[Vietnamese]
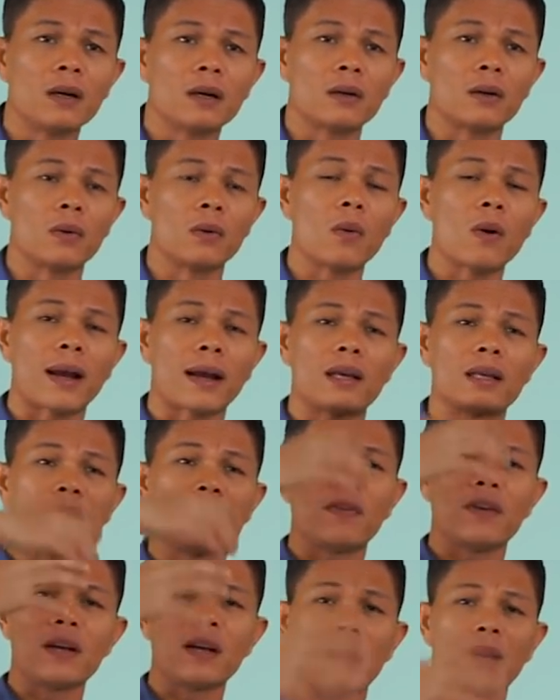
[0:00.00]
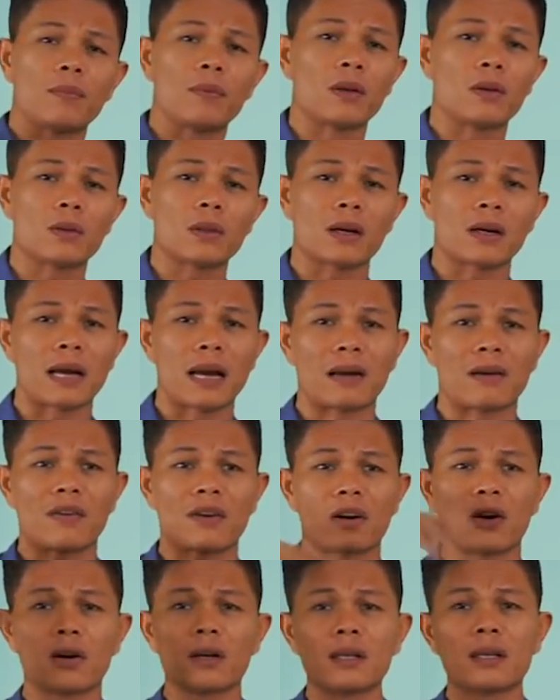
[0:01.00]
Rồi ngoài cái chi phí nghiệp thì chúng ta cần
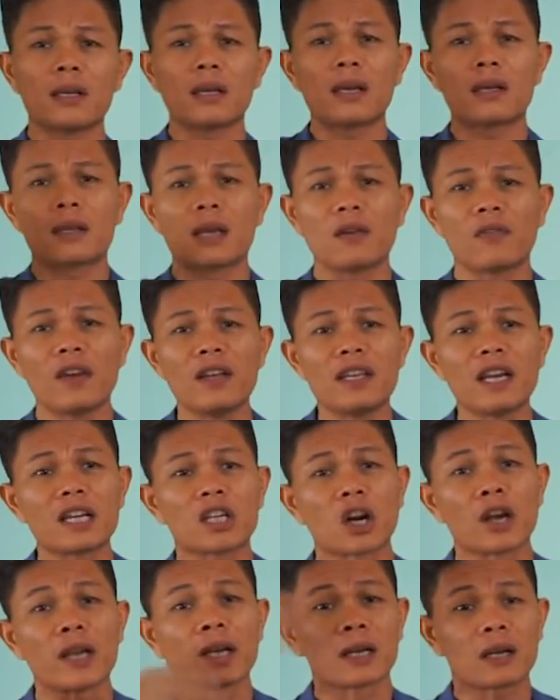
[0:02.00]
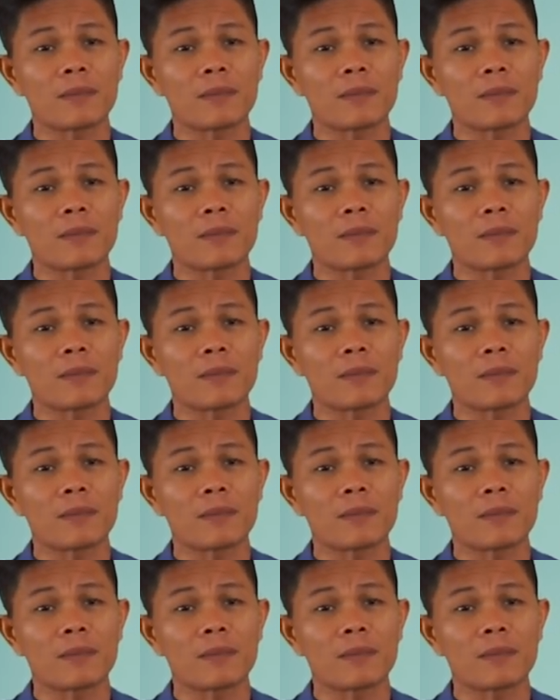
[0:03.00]
phải có cái chi phí duy trì.